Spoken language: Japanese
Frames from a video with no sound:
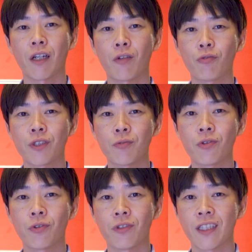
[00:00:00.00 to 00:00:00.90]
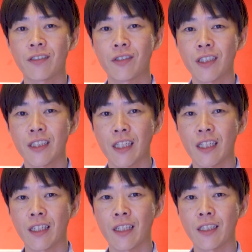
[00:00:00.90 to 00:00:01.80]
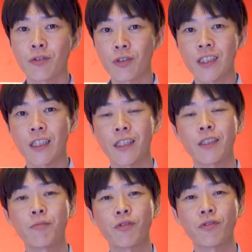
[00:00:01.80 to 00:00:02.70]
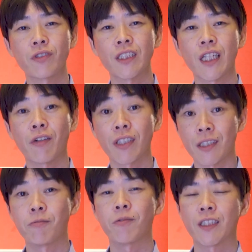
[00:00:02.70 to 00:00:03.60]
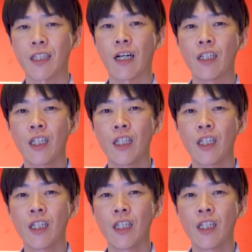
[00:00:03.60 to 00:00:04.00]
はロックスフォードのシャツに色落ちしたデニムに合わせてみました。